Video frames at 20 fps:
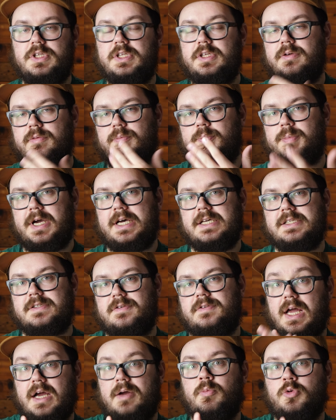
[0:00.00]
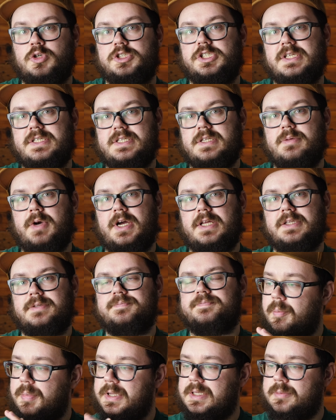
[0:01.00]
и показывать, как можно снимать.
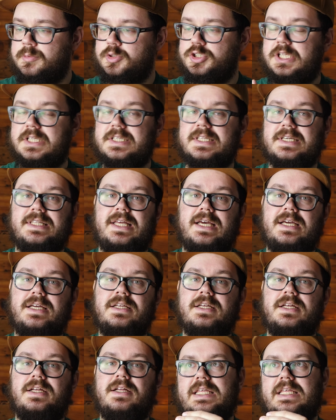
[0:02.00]
Потому что тогда,